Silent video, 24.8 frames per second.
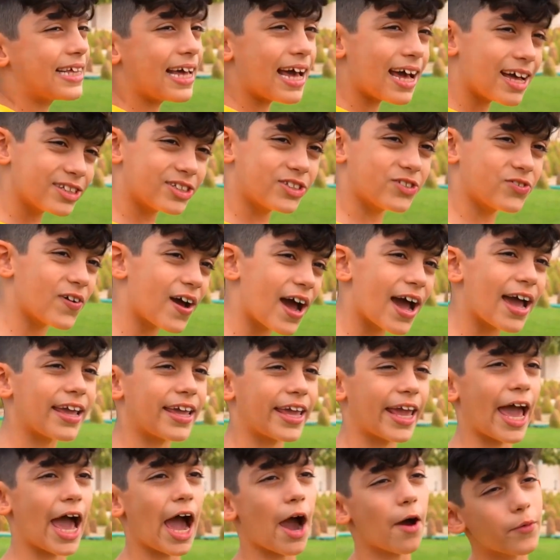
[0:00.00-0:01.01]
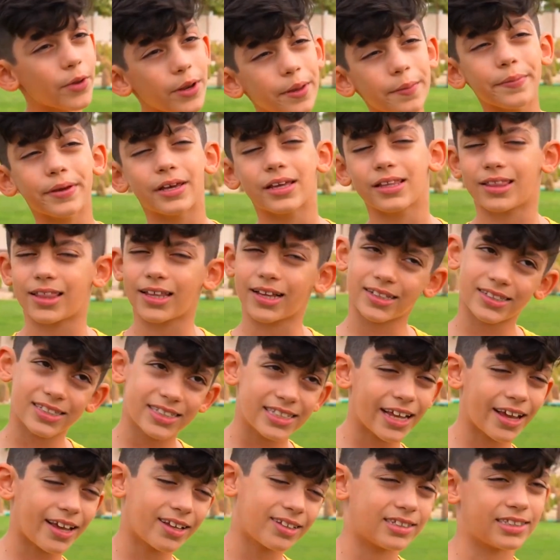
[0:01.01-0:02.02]
to prawda! Chcę być
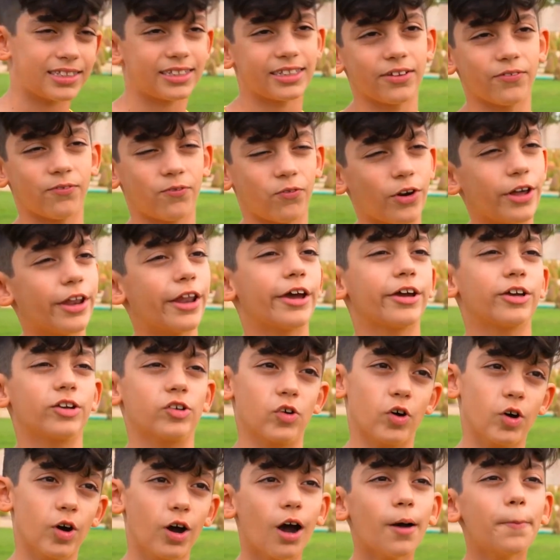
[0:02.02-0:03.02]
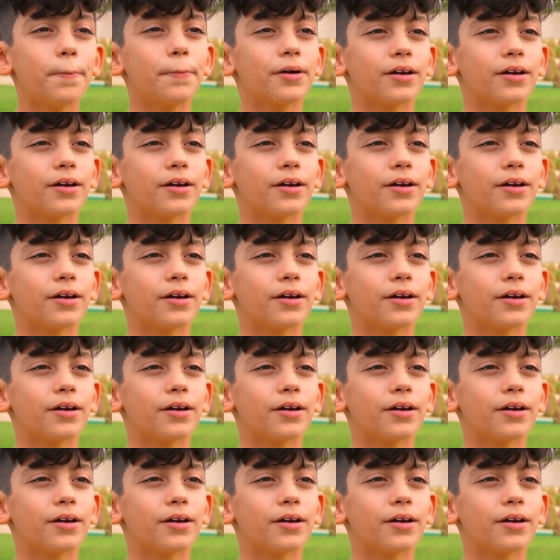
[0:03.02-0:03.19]
detektywem, gdy dorosnę!